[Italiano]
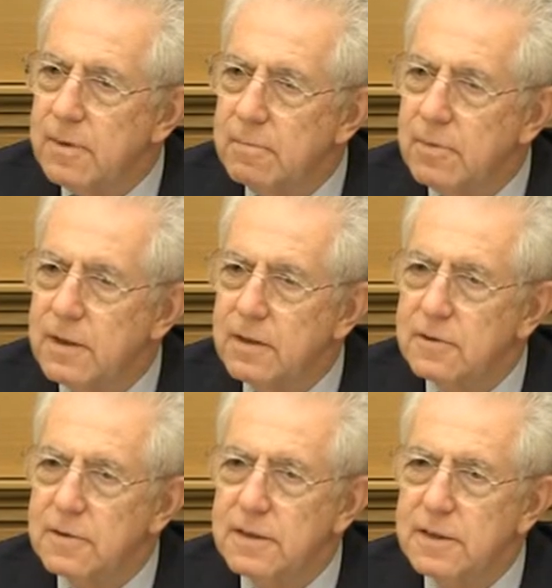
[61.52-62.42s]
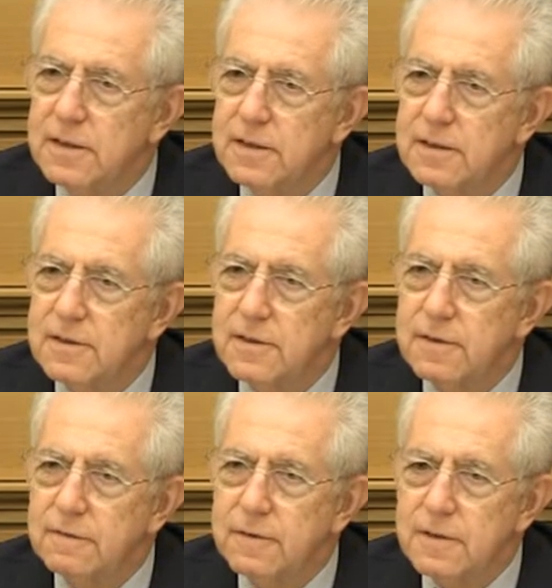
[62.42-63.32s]
proprio la cosa che ci
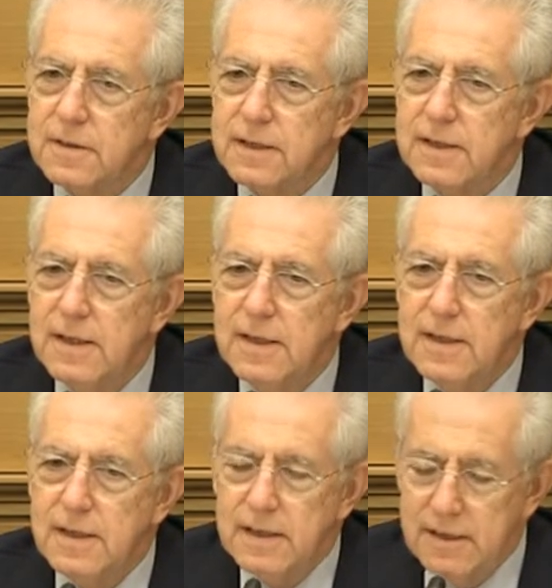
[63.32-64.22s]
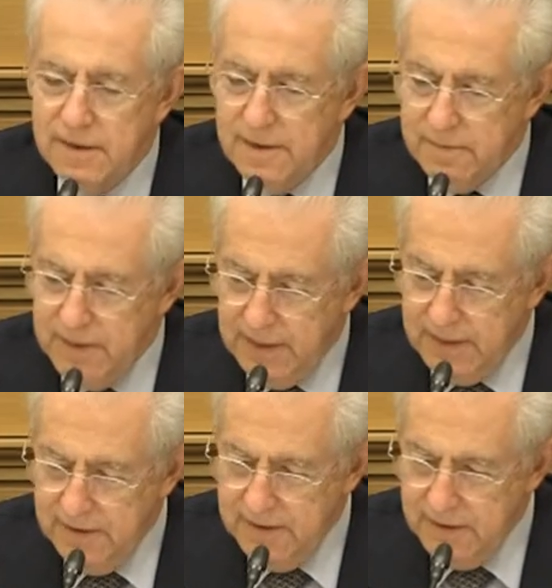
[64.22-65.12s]
rafforza nei
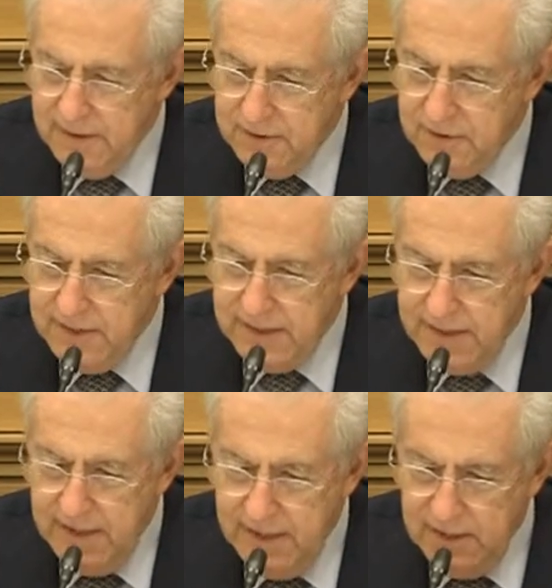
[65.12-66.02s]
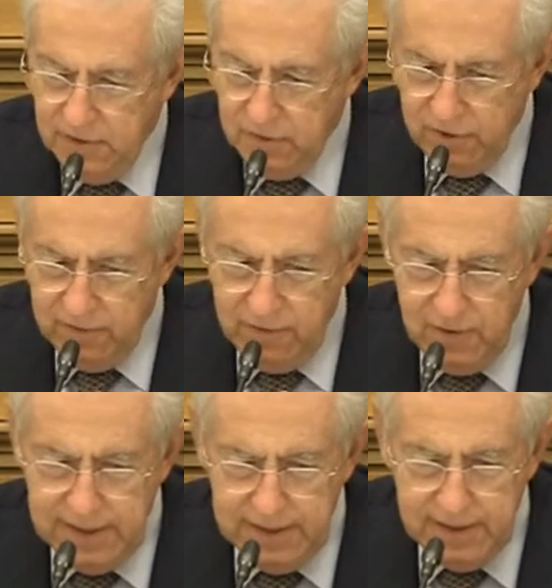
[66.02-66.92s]
mercati internazionali. Trovo
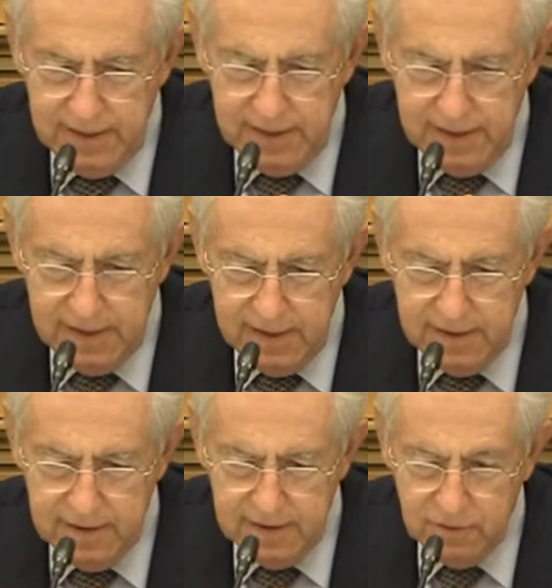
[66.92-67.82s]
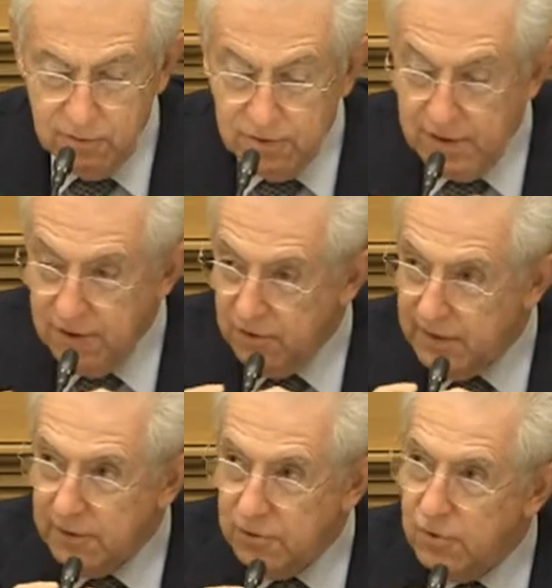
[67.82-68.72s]
anche, eh, scusi, eh, ho
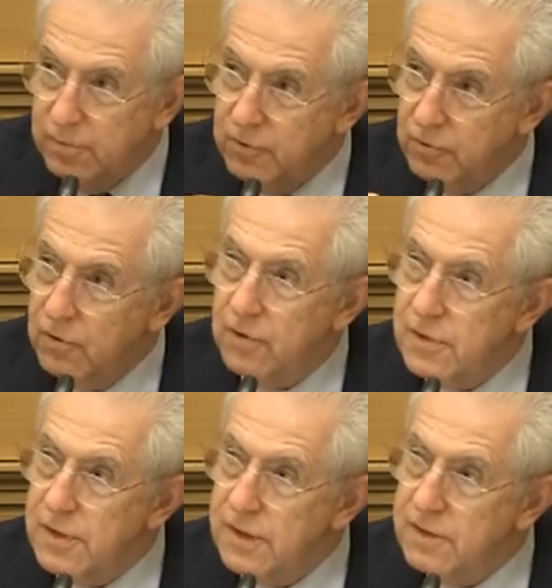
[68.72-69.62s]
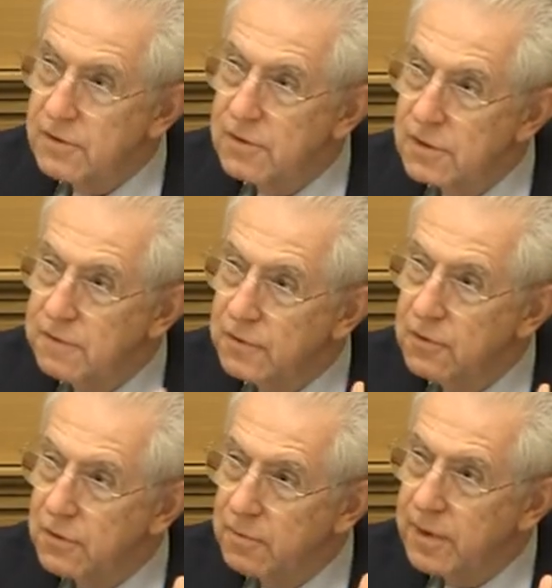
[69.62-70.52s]
dato soprattutto considerazioni di
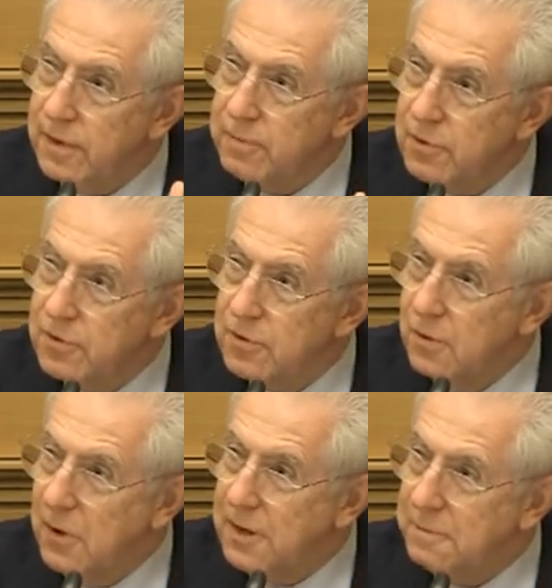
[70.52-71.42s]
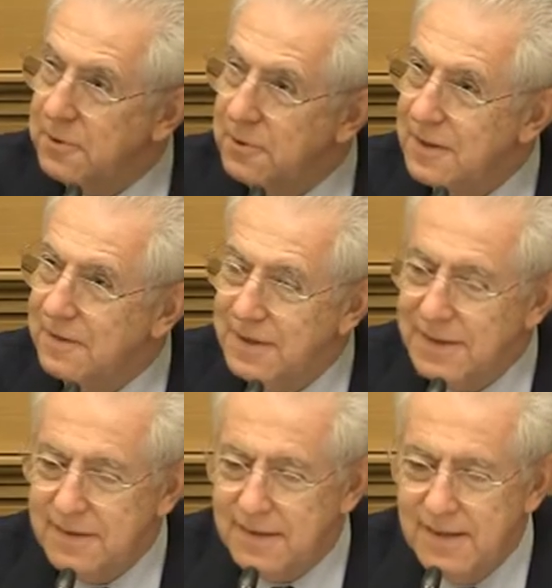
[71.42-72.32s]
sfondo perché poi sono quelle più
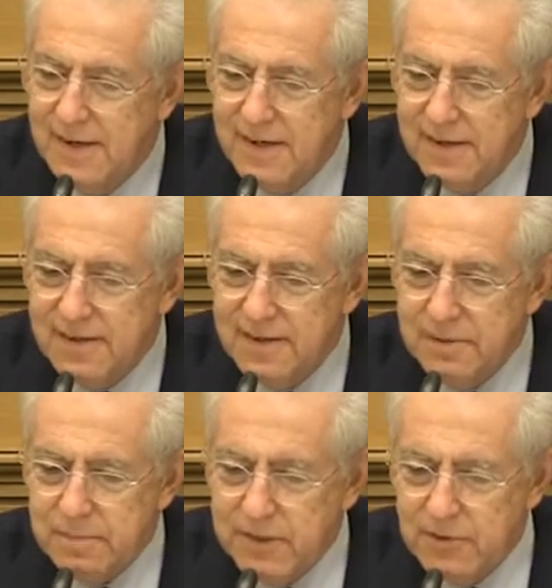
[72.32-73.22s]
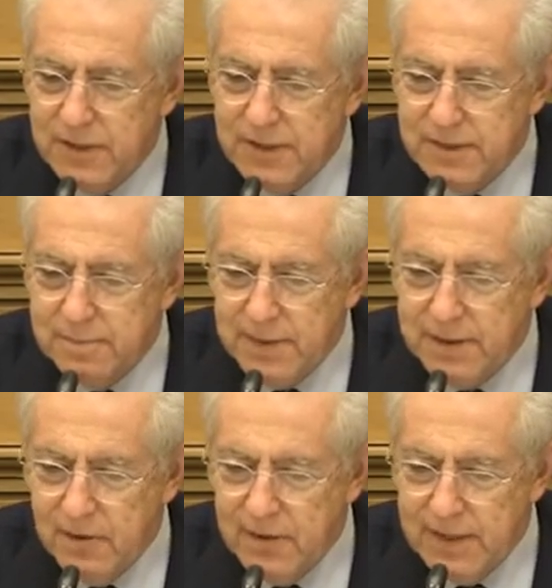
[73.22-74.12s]
rilevanti rispetto ai casi
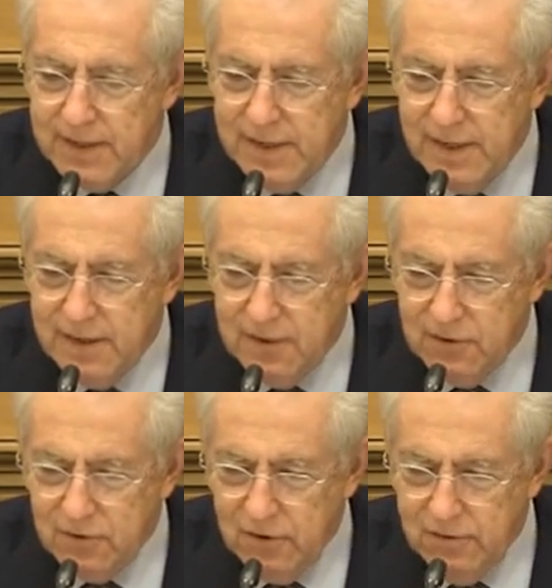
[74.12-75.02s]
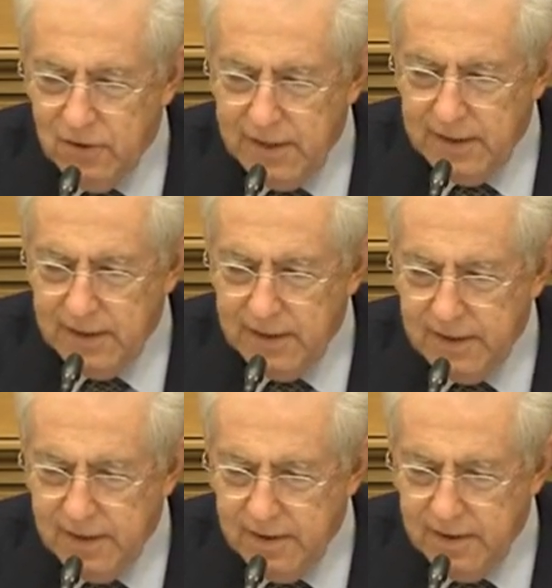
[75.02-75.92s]
particolari. Trovo
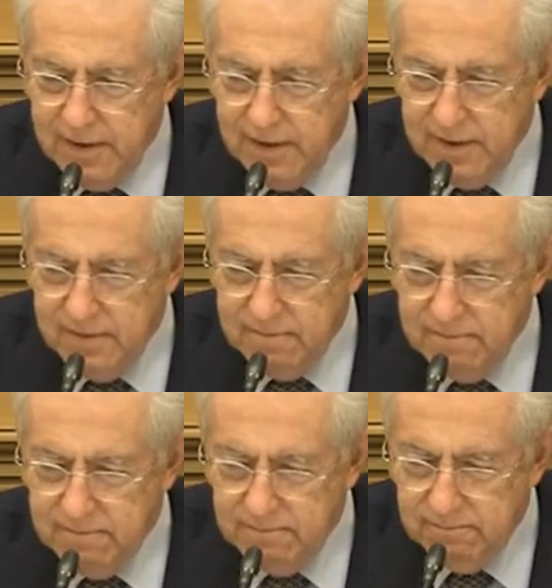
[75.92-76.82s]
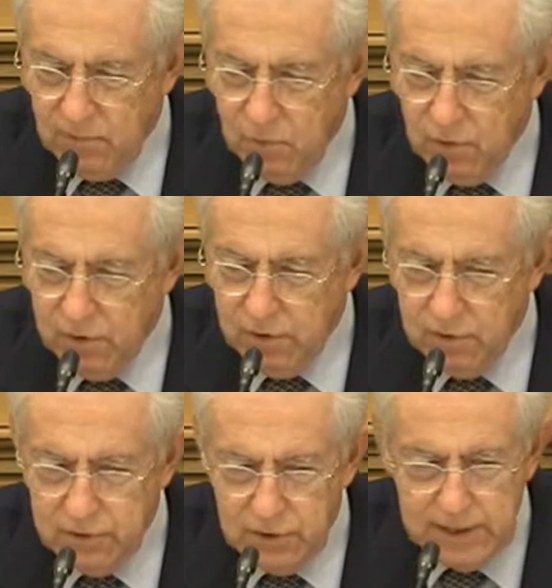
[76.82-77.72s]
anche ehm,
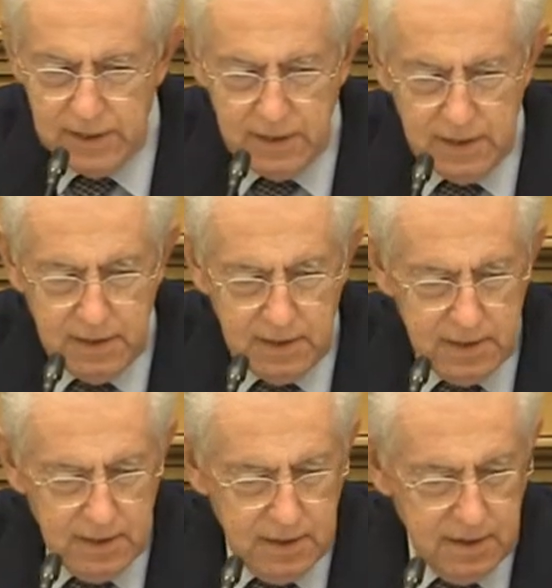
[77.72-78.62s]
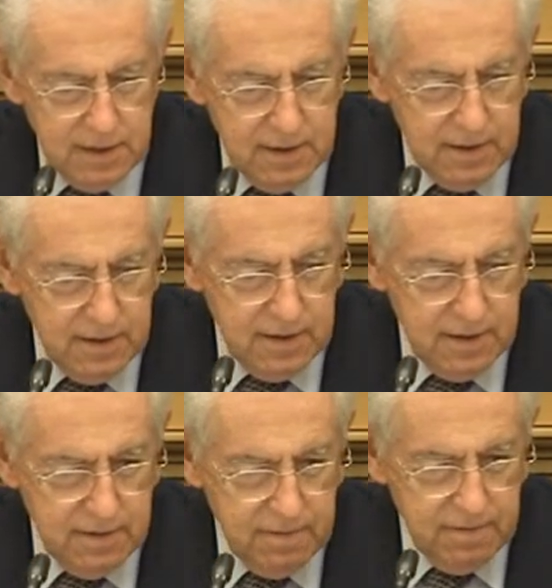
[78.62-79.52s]
curiosa
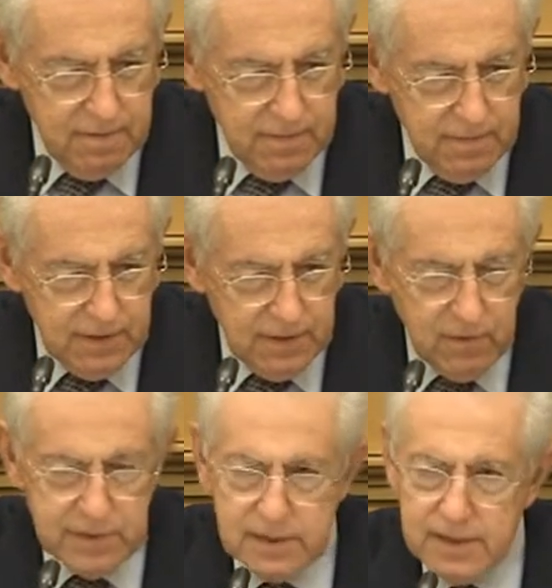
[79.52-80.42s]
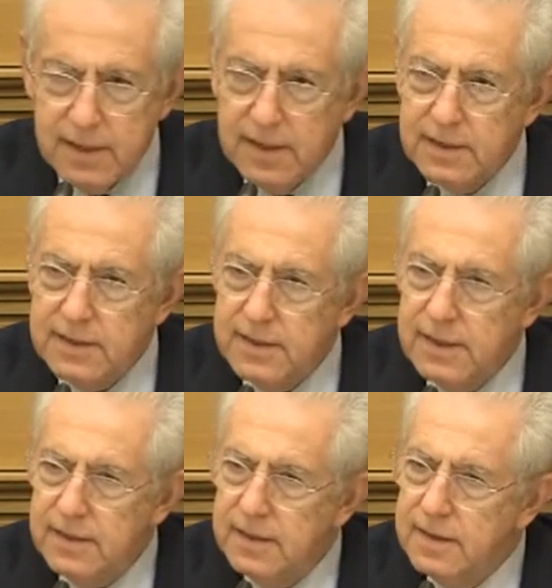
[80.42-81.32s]
ehm, se questa sarà la
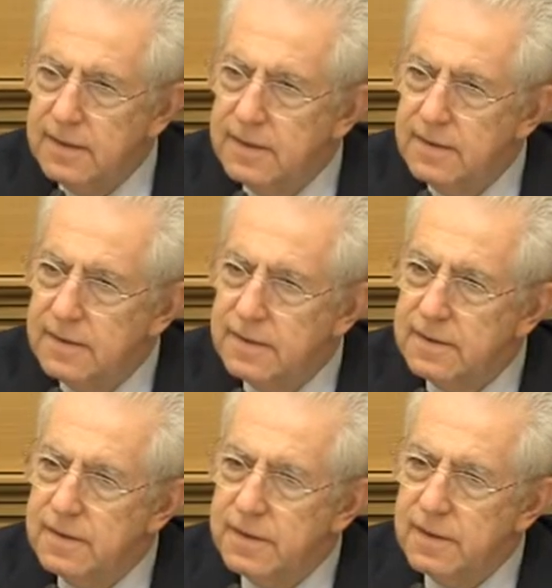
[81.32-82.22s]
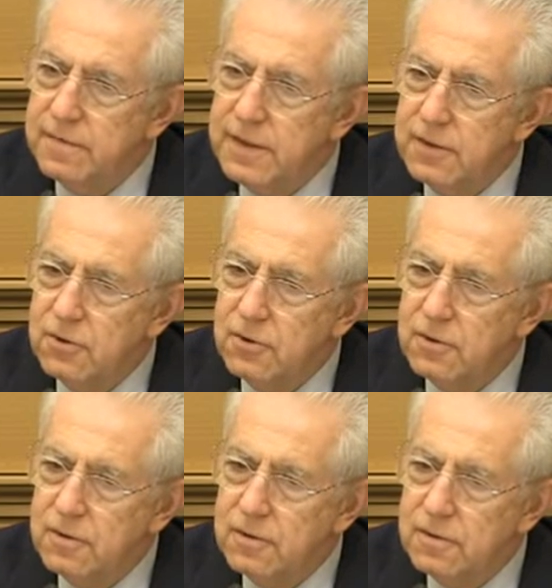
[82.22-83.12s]
strada, eh,
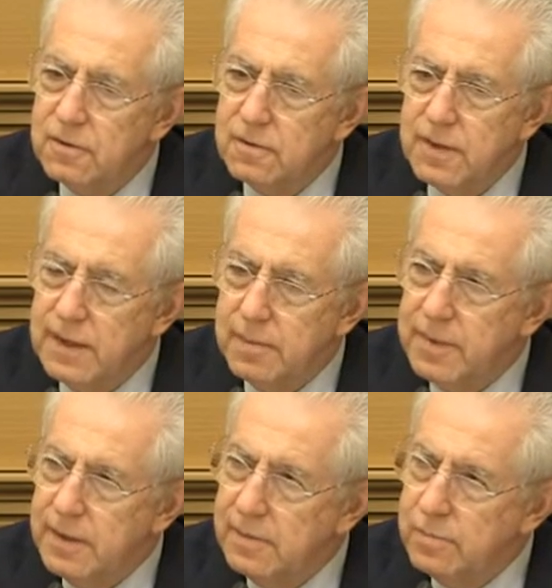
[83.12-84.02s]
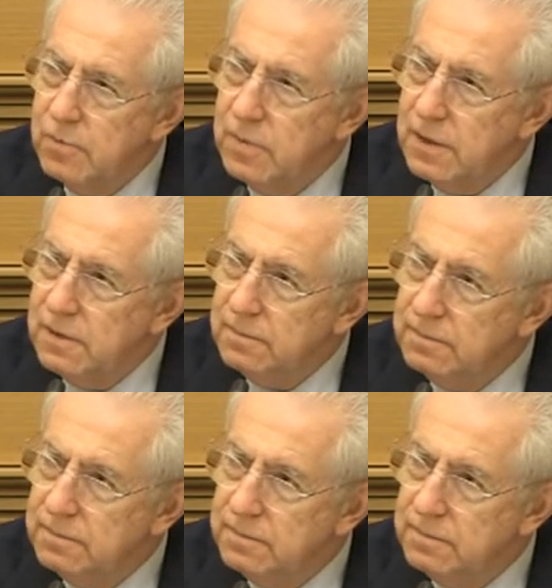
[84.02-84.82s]
l'intervento del capitale pubblico,